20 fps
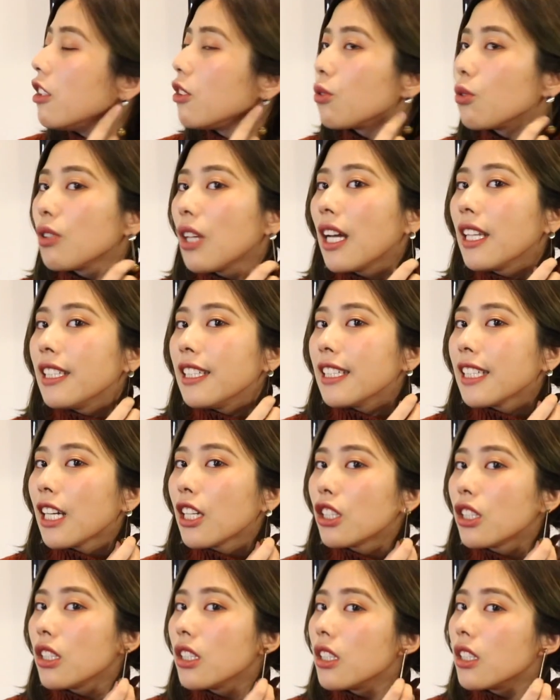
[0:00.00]
就它底下
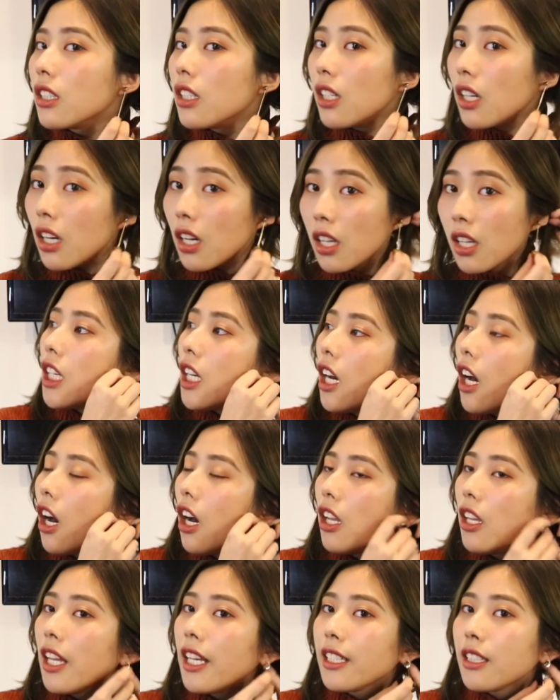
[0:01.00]
是一个，
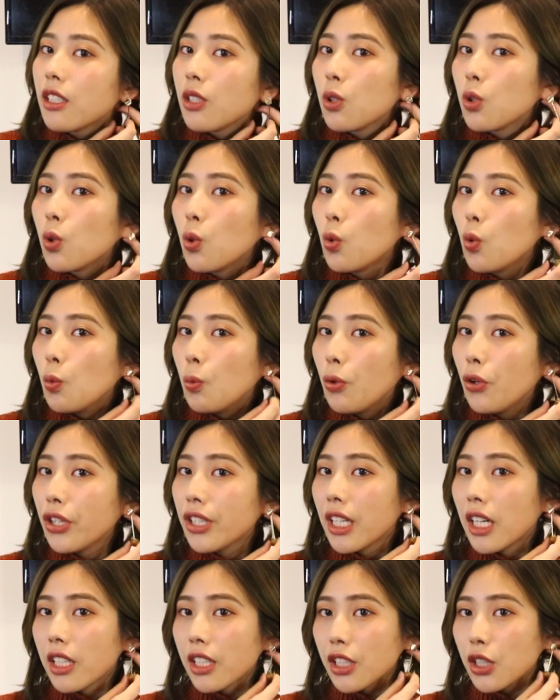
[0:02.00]
呃，类似一个琥珀
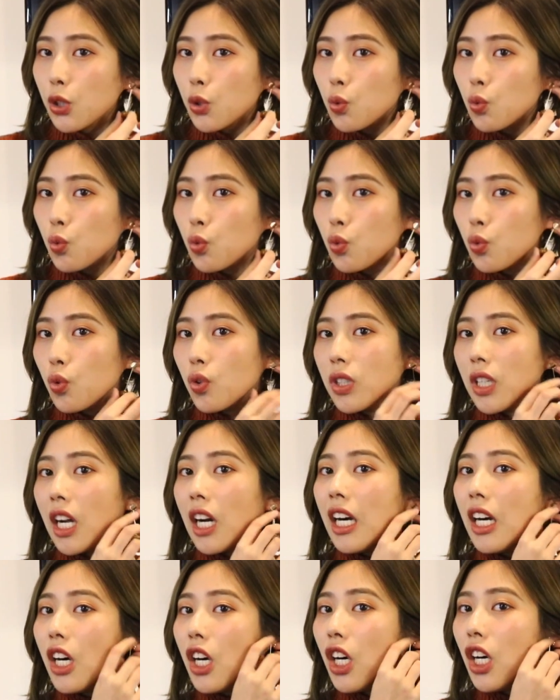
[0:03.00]
一样的一个珠珠，然
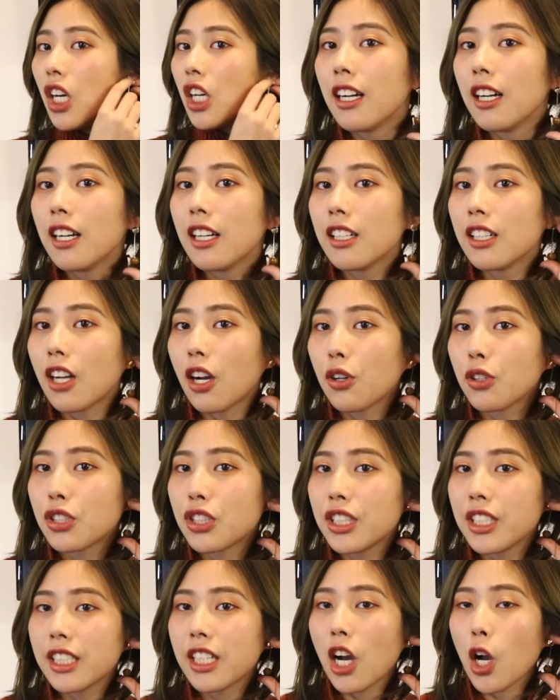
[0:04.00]
后，然后
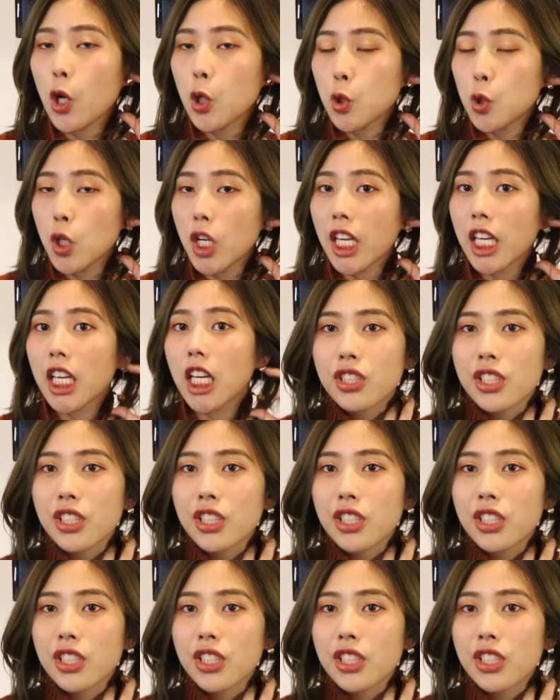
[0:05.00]
是一个耳坠。